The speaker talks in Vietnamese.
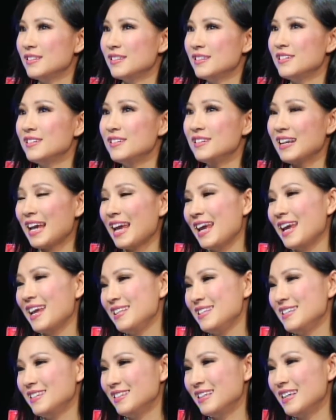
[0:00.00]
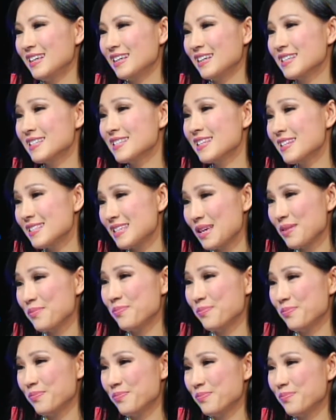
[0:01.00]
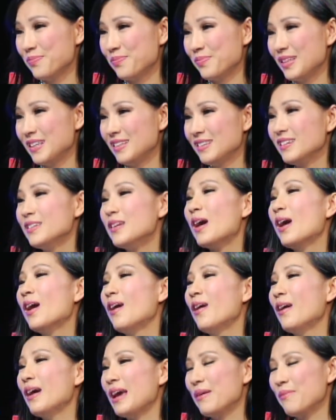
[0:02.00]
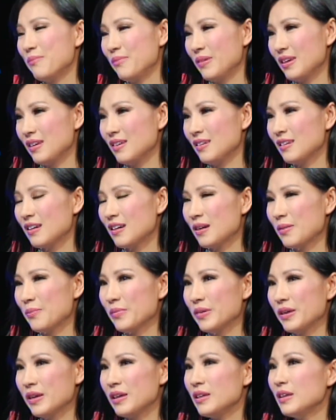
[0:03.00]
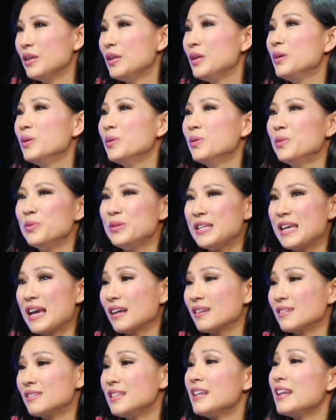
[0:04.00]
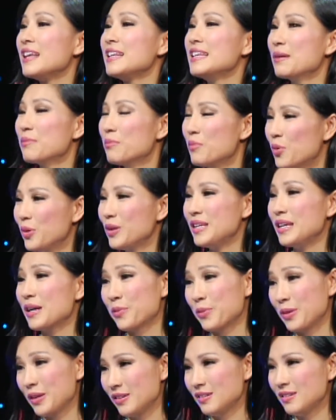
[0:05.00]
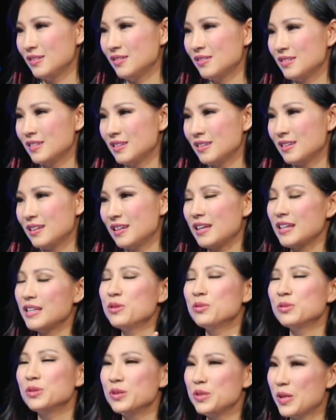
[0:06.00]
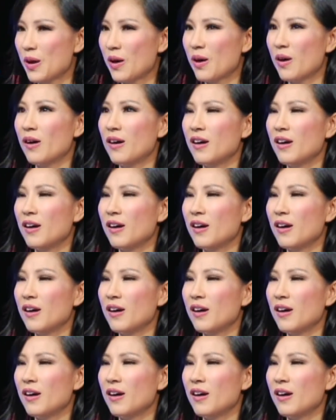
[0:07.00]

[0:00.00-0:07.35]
thường nghe những cái cassette tape. Thì từ đó em mới yêu nhạc, nhất là nhạc mùi, nhạc quê hương, là yêu từ nhỏ.